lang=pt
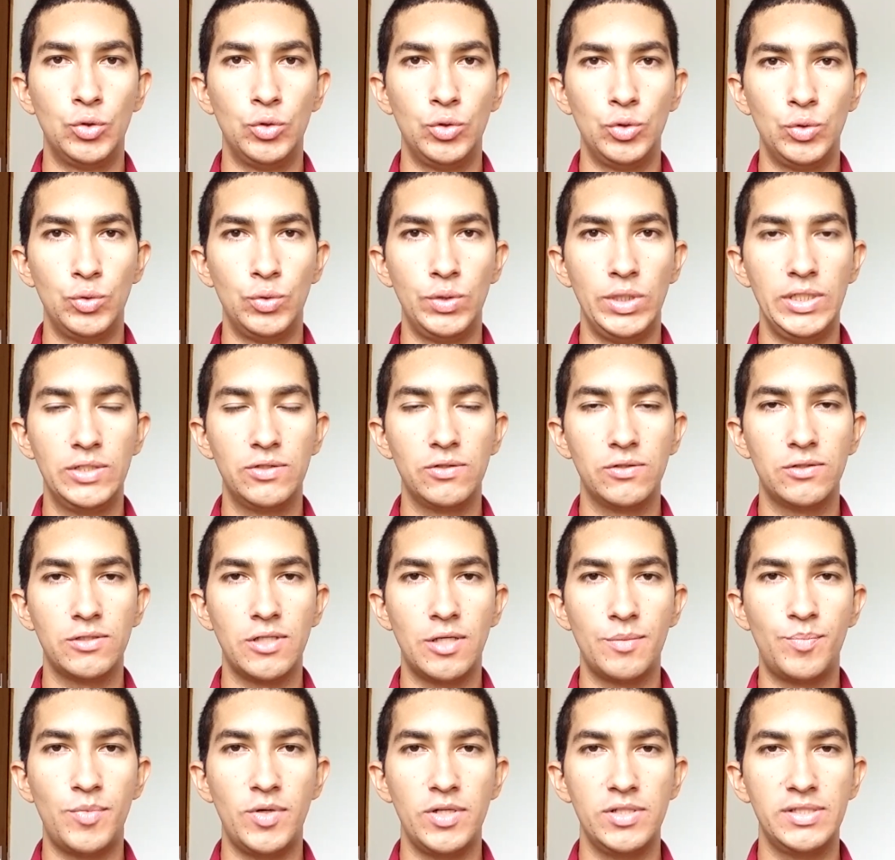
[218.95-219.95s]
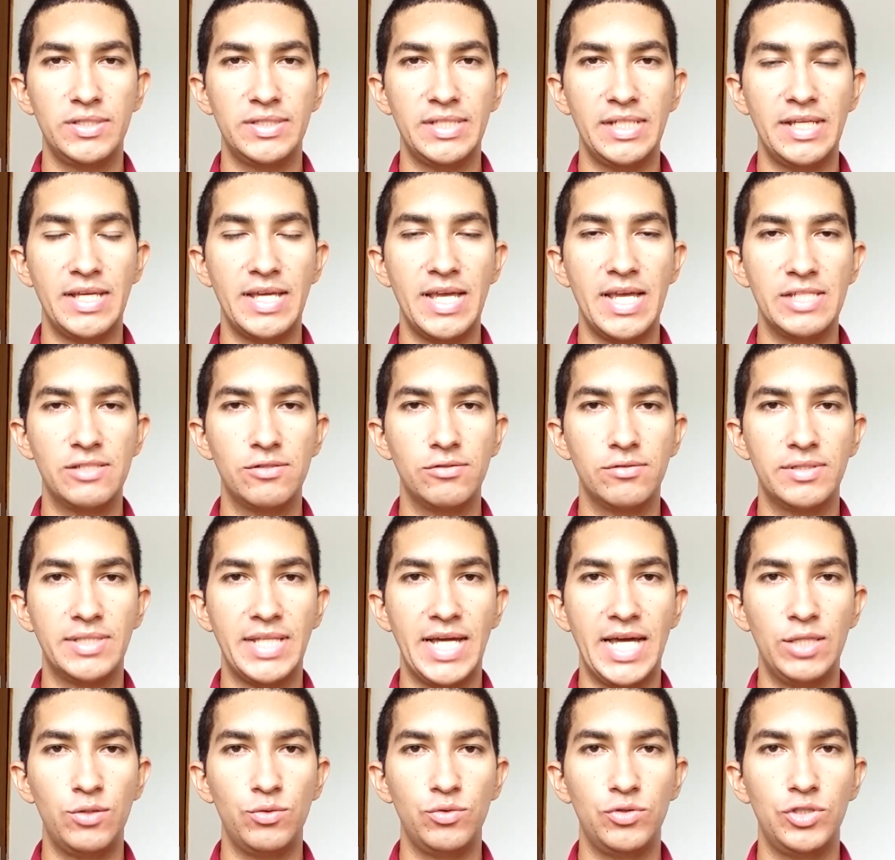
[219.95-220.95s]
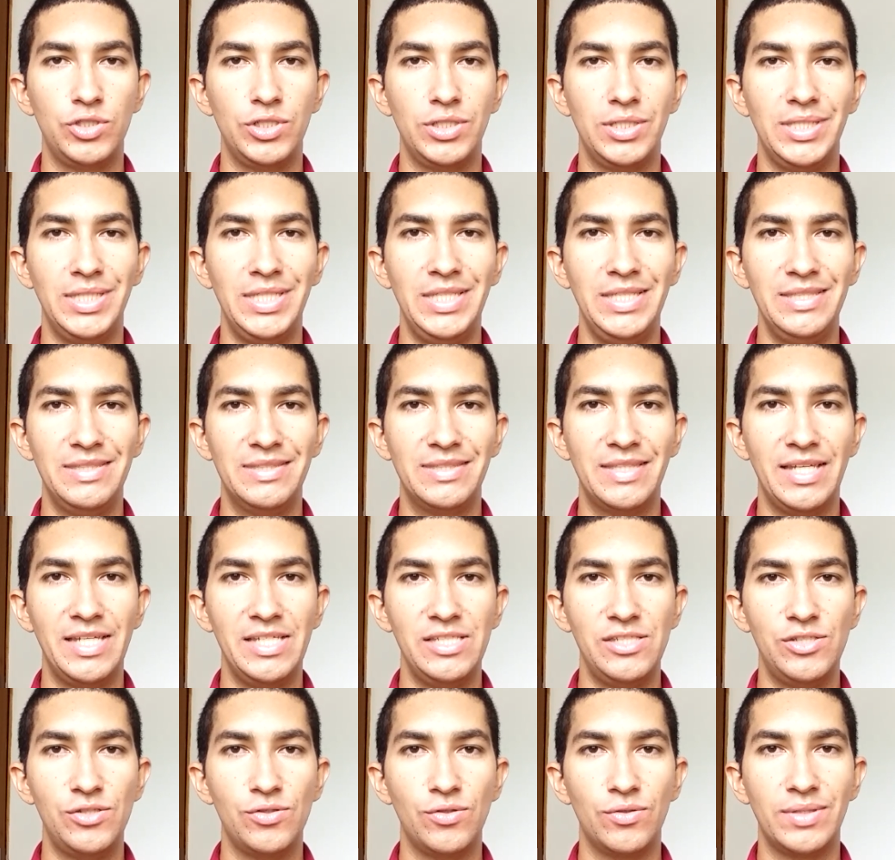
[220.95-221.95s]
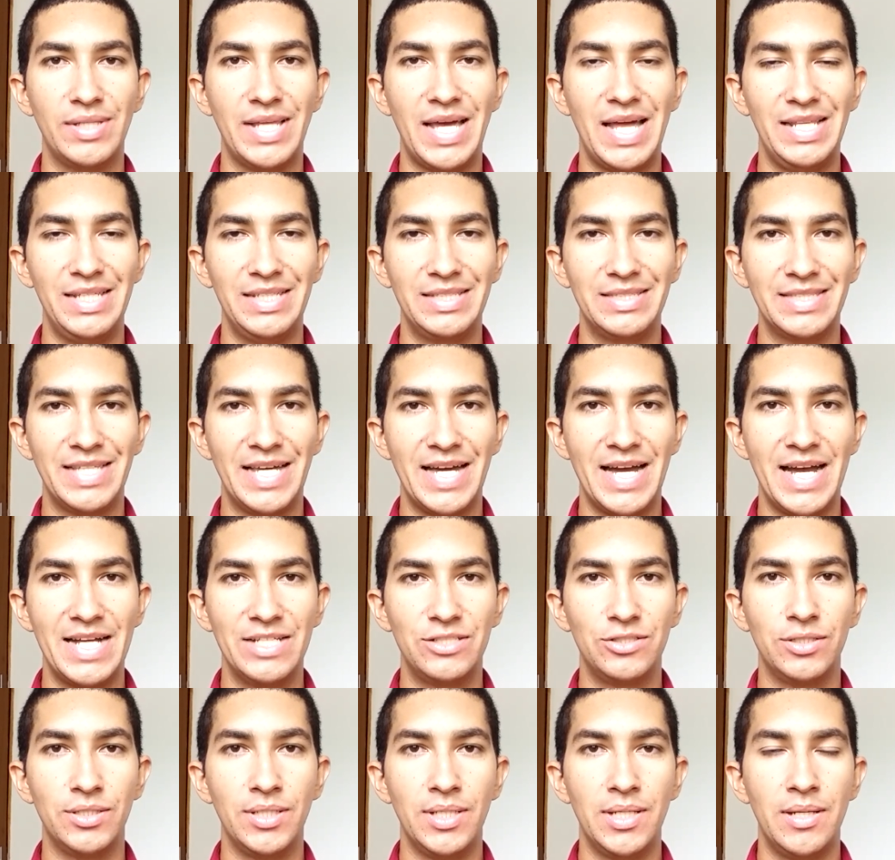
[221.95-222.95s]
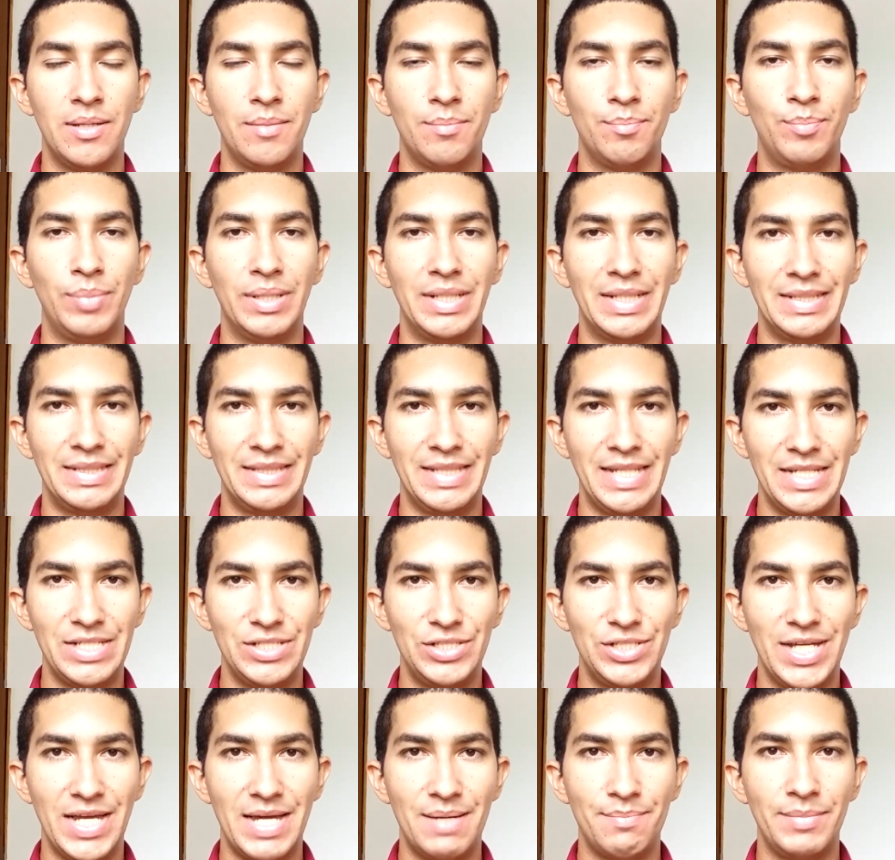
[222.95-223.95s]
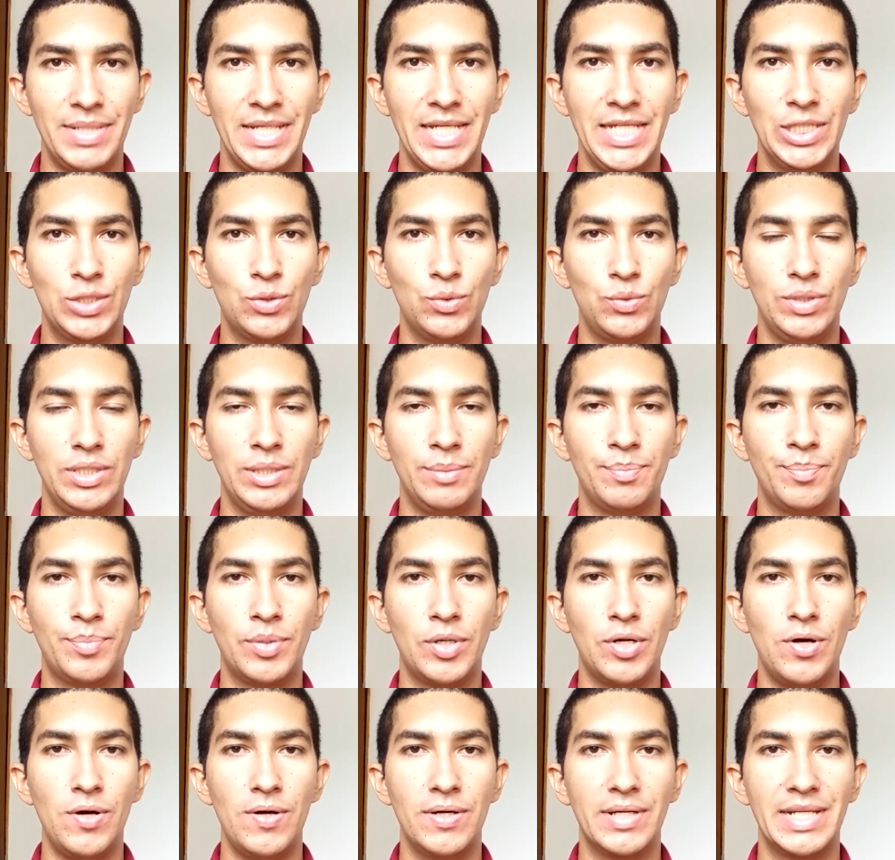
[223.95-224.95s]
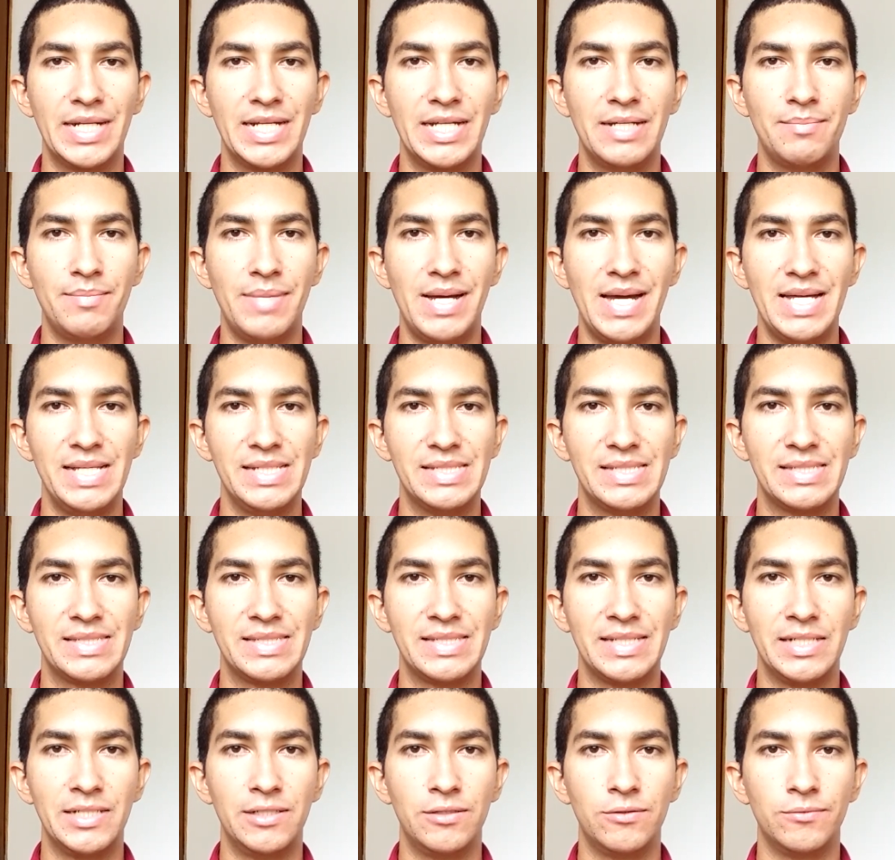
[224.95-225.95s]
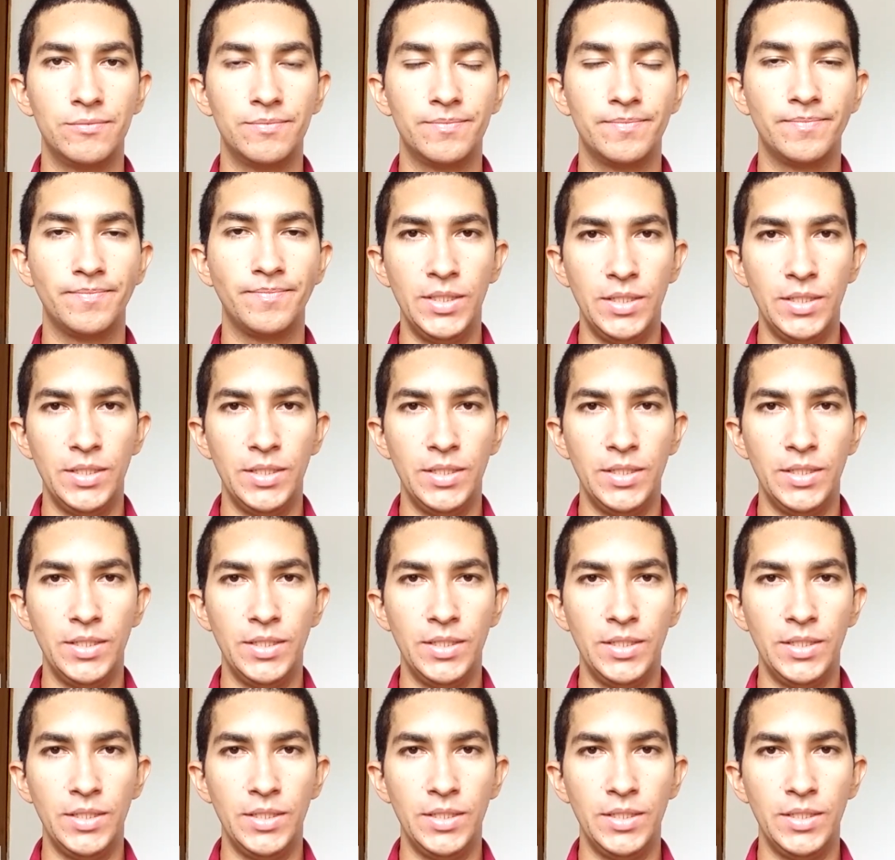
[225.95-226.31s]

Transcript: Tudo isso só pode ser resultado de intencionalidade planejamento e programação.